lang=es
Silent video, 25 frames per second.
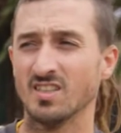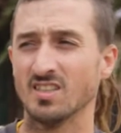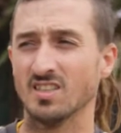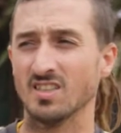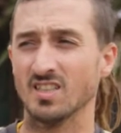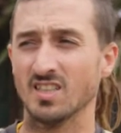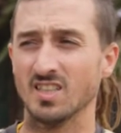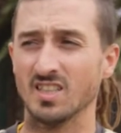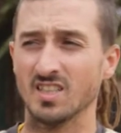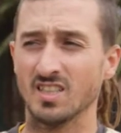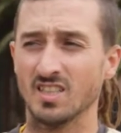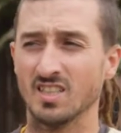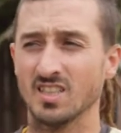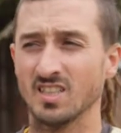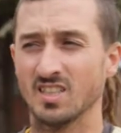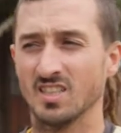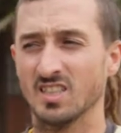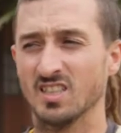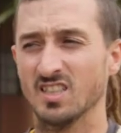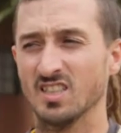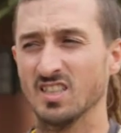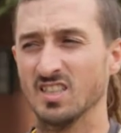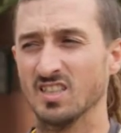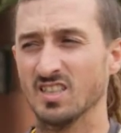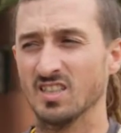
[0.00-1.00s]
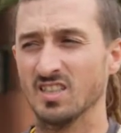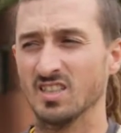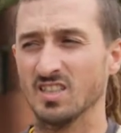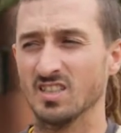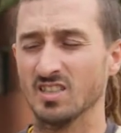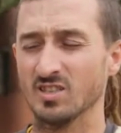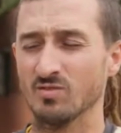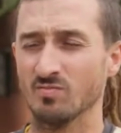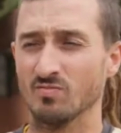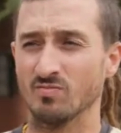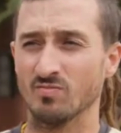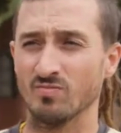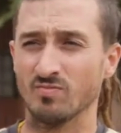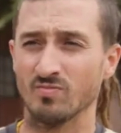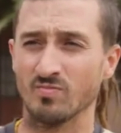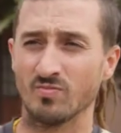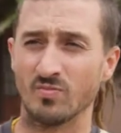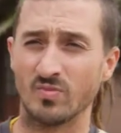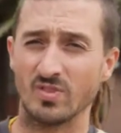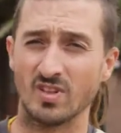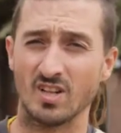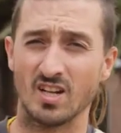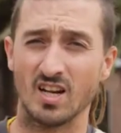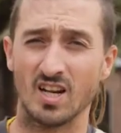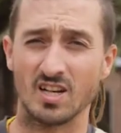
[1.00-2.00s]
Eh,
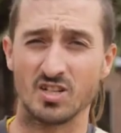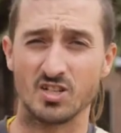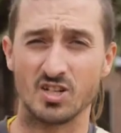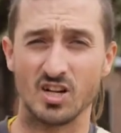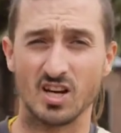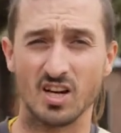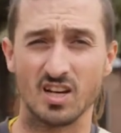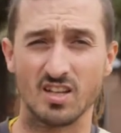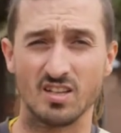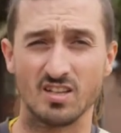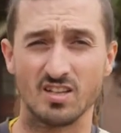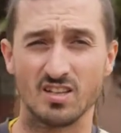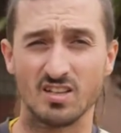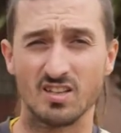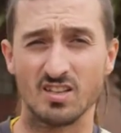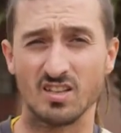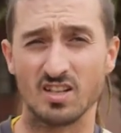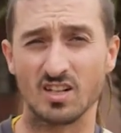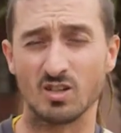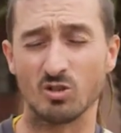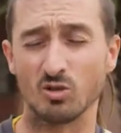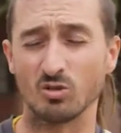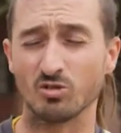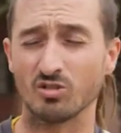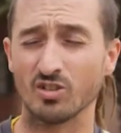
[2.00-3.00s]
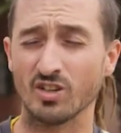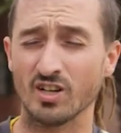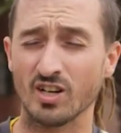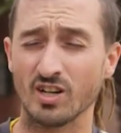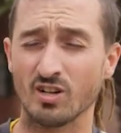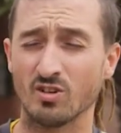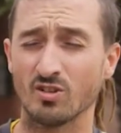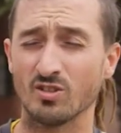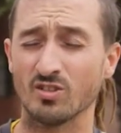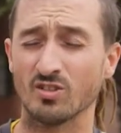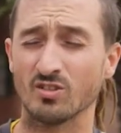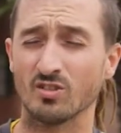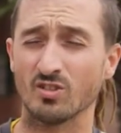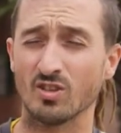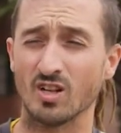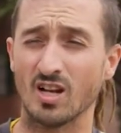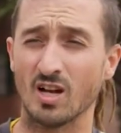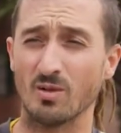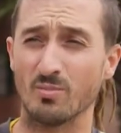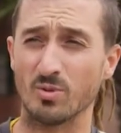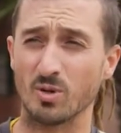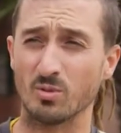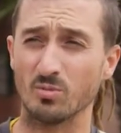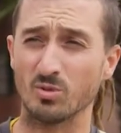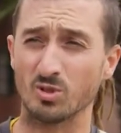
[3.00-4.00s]
la charla de, José con la
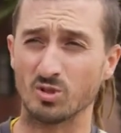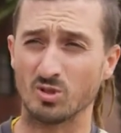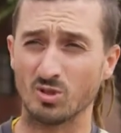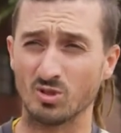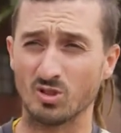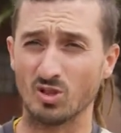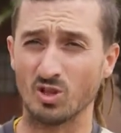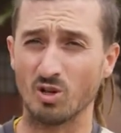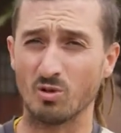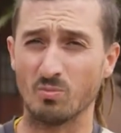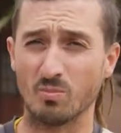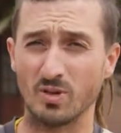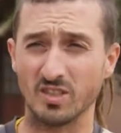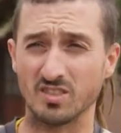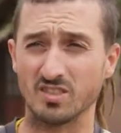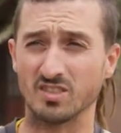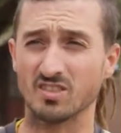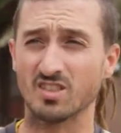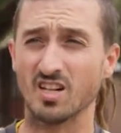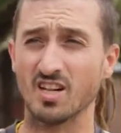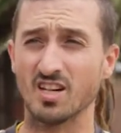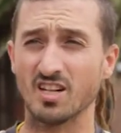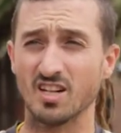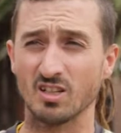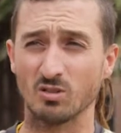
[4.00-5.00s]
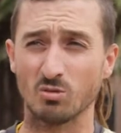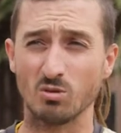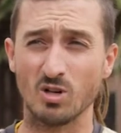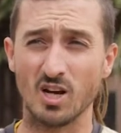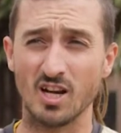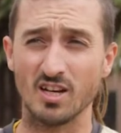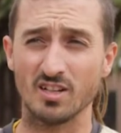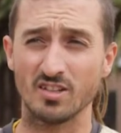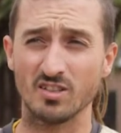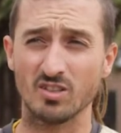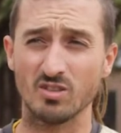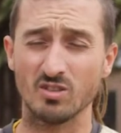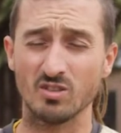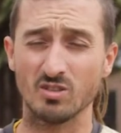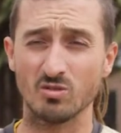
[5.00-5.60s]
promoción de los pastizales naturales, ¿no?